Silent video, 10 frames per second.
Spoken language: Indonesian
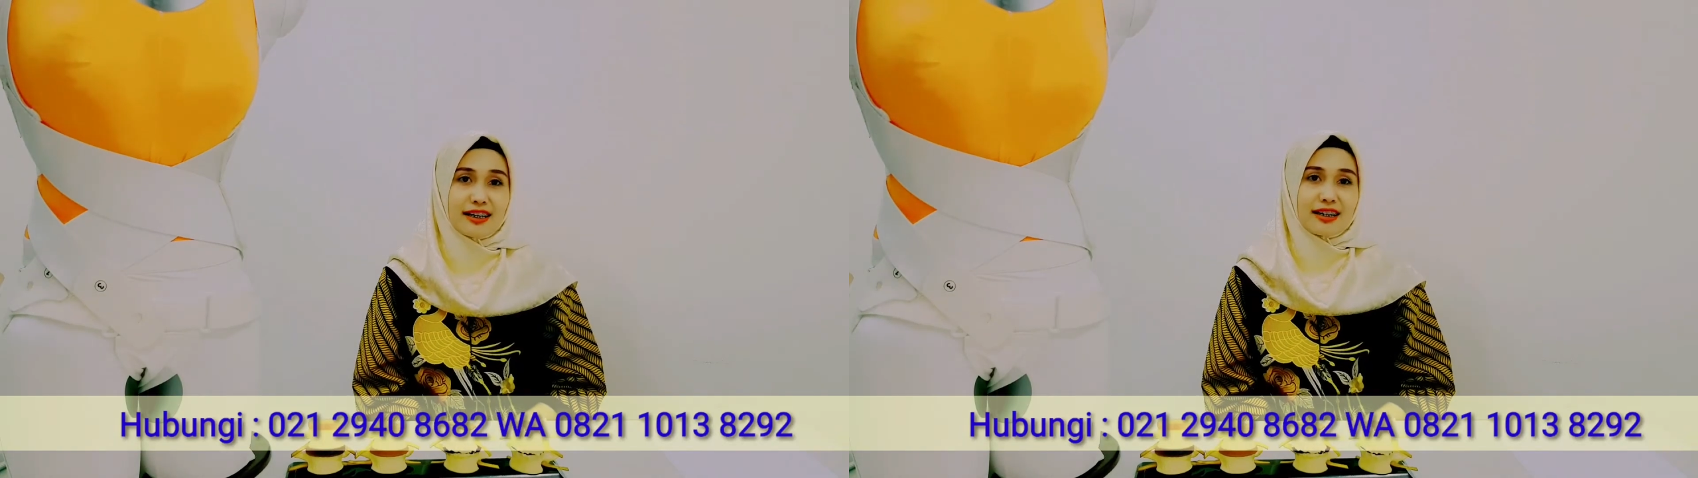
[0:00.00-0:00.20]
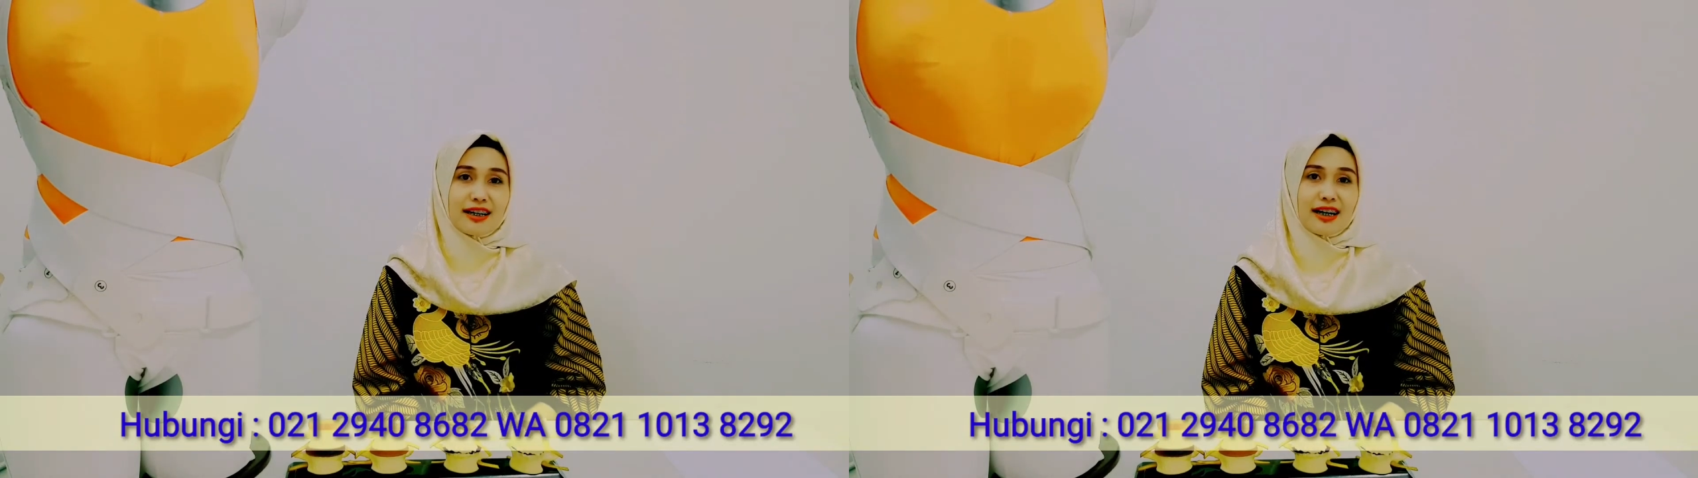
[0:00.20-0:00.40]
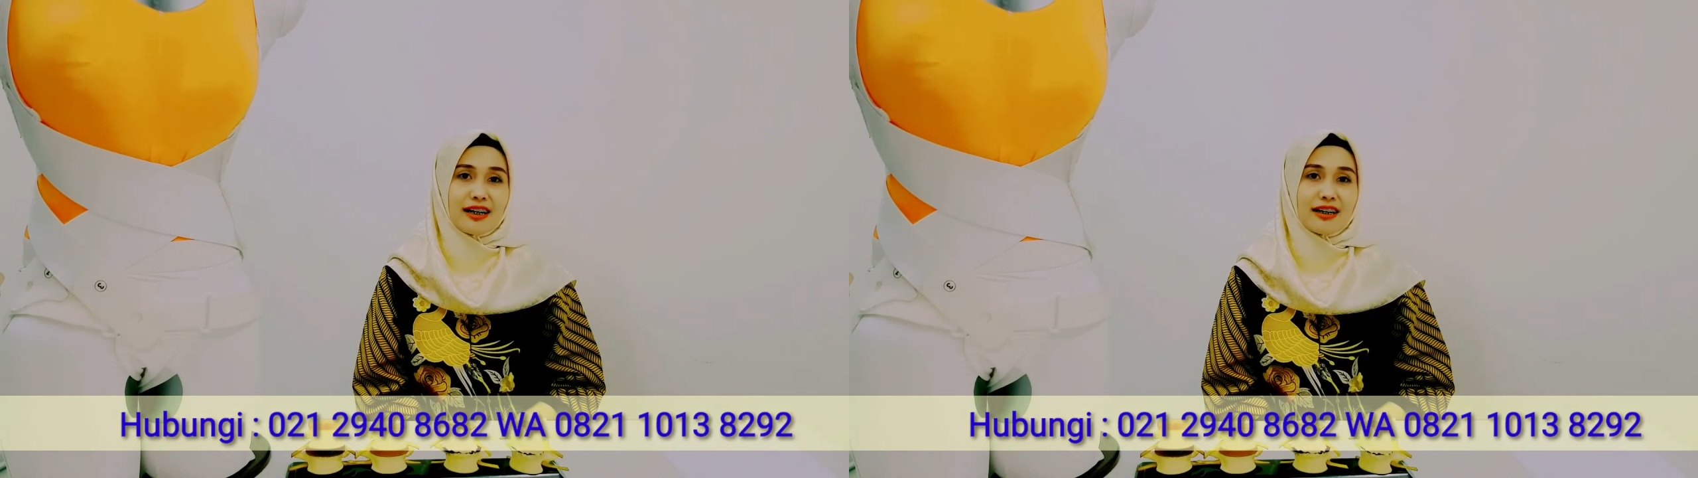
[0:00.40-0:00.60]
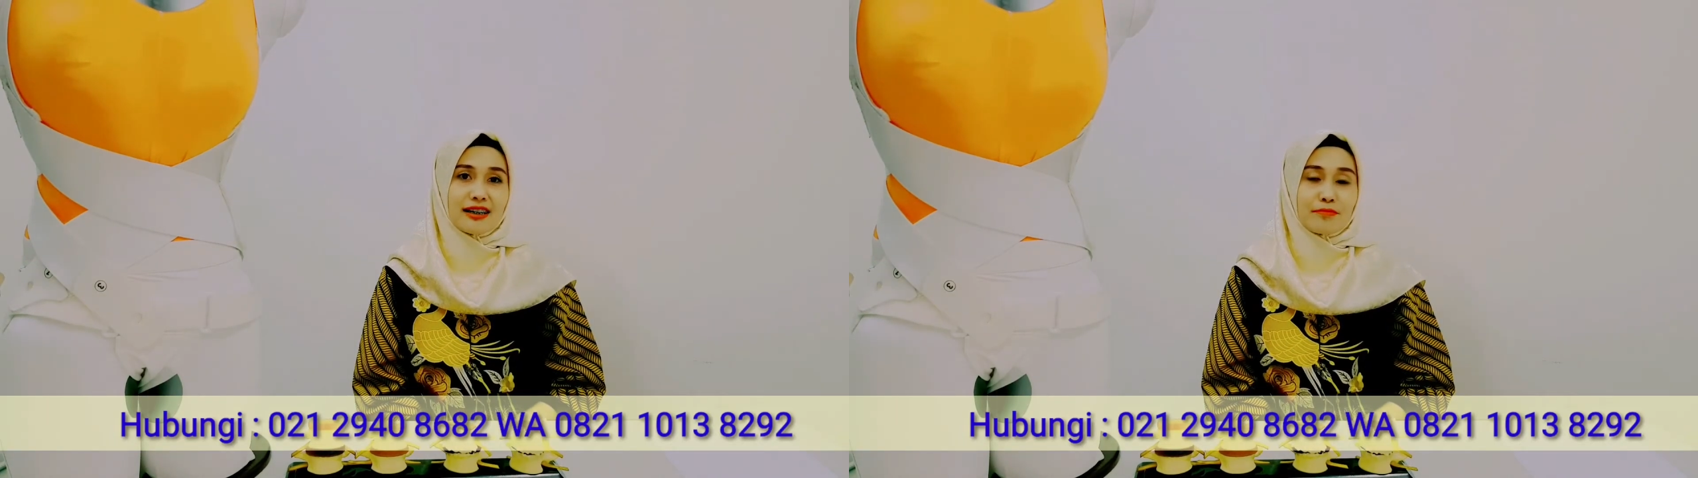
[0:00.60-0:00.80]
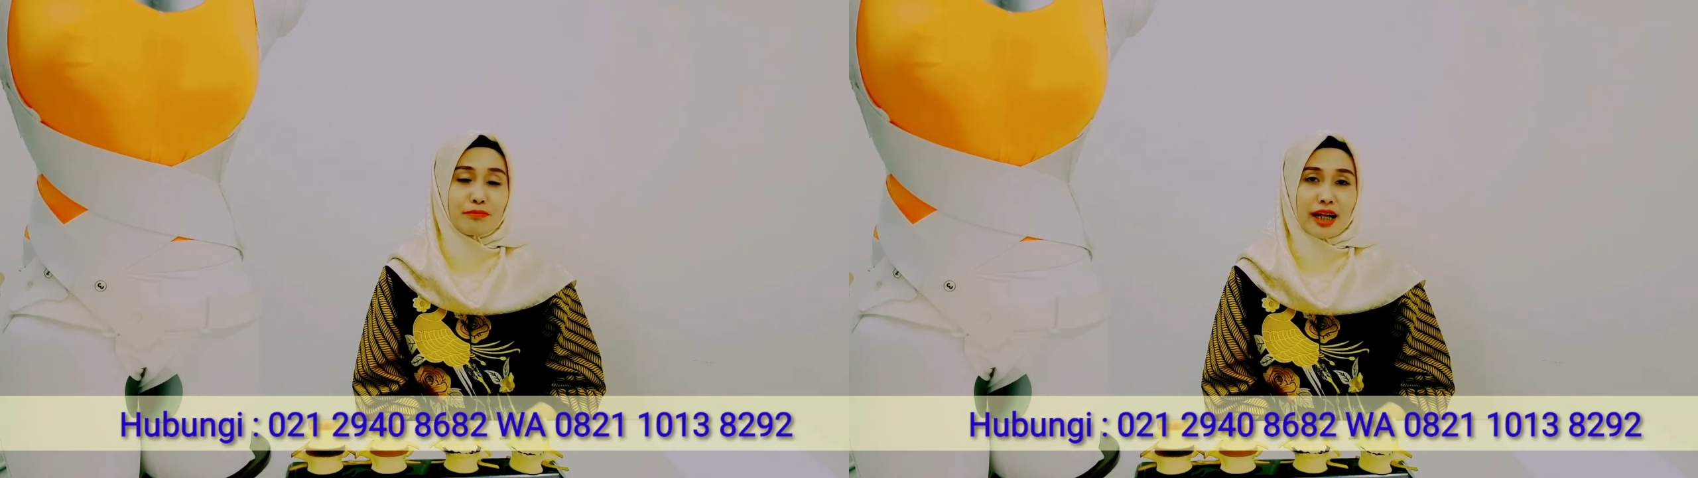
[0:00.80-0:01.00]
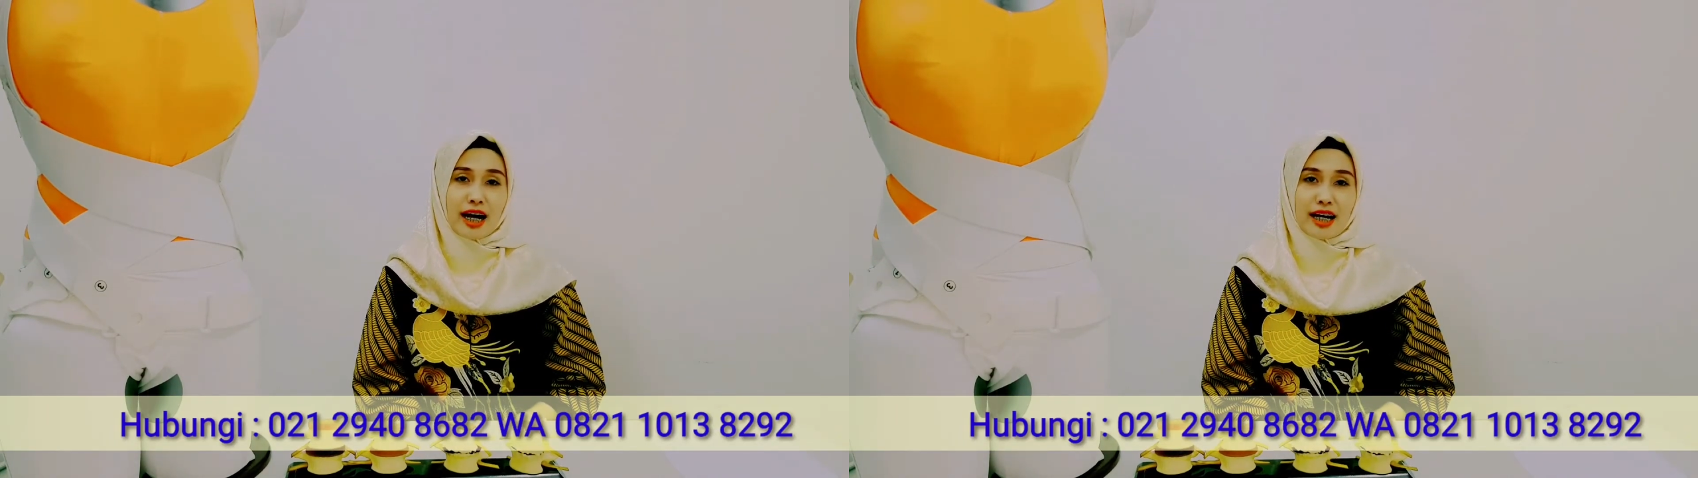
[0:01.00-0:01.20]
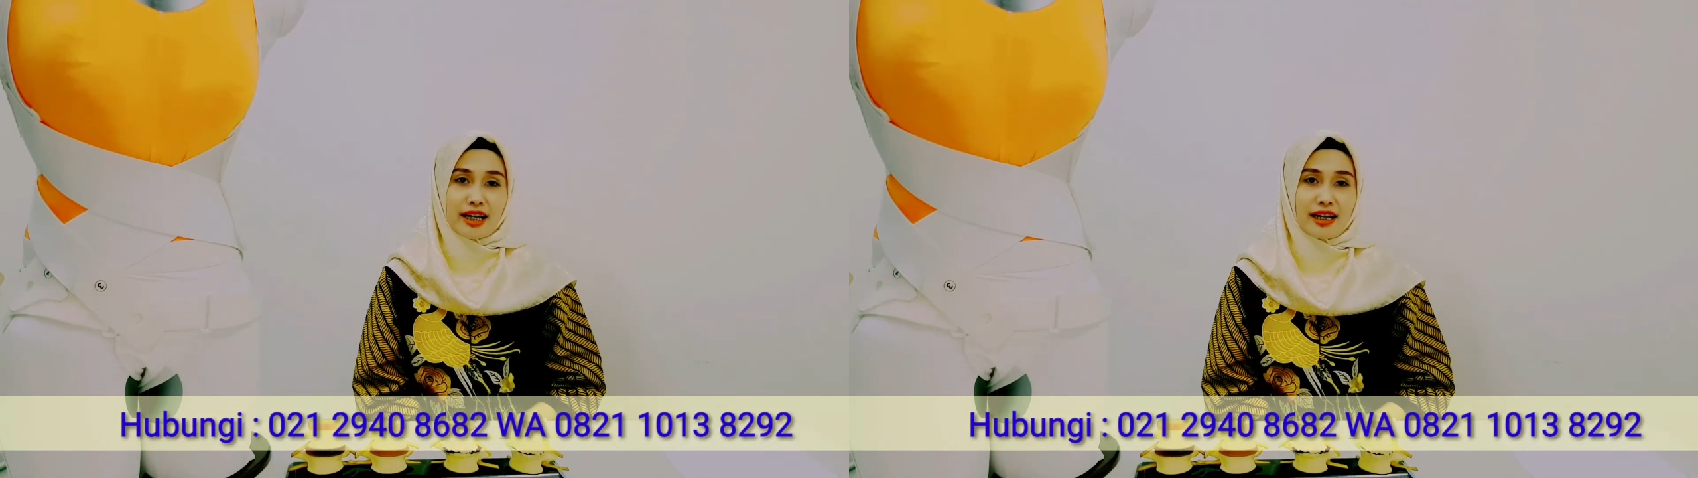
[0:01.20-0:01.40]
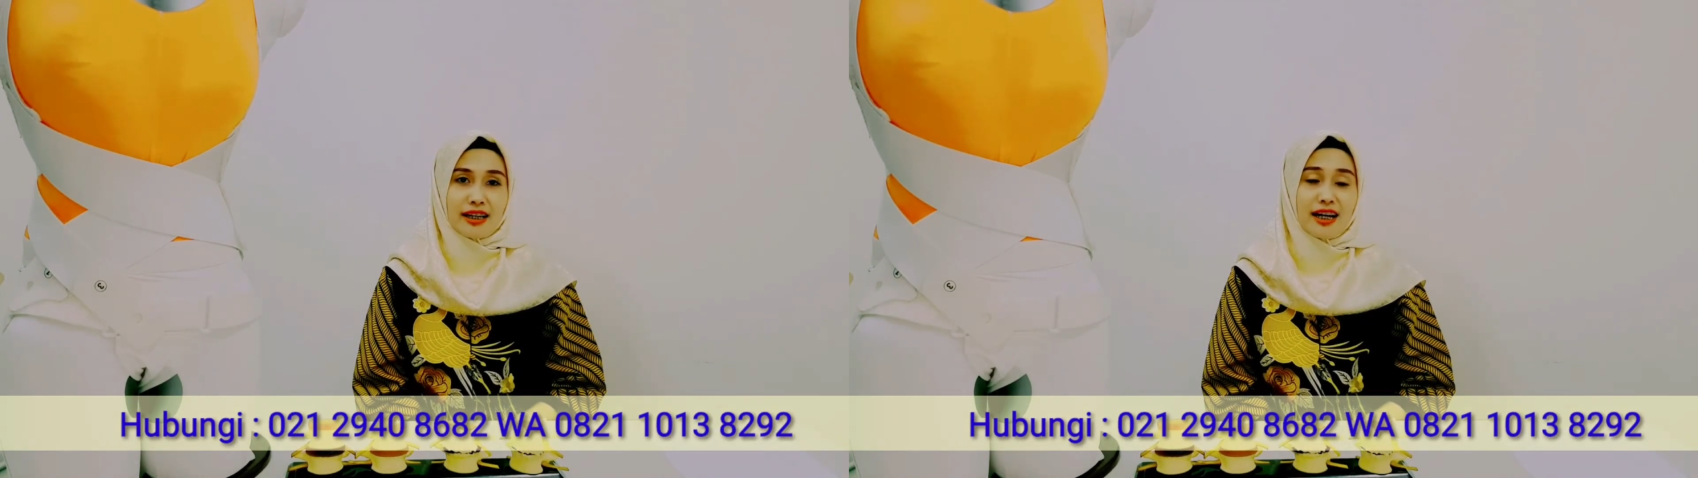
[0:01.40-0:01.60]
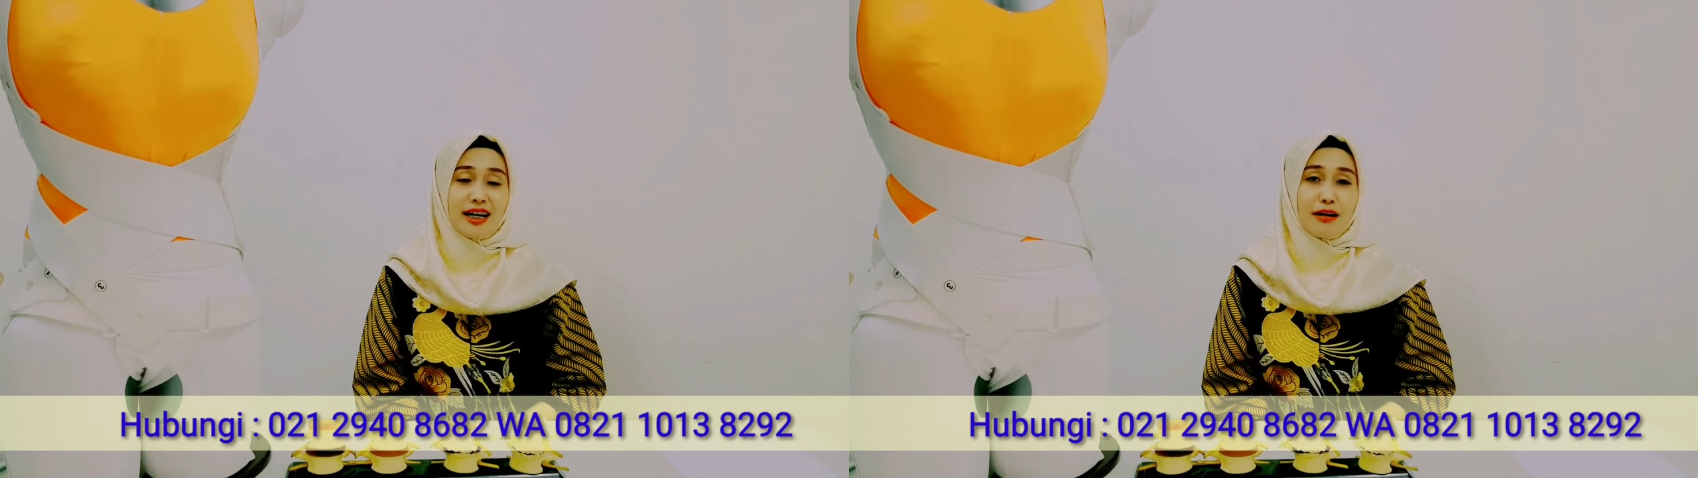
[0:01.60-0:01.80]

dengan penanganan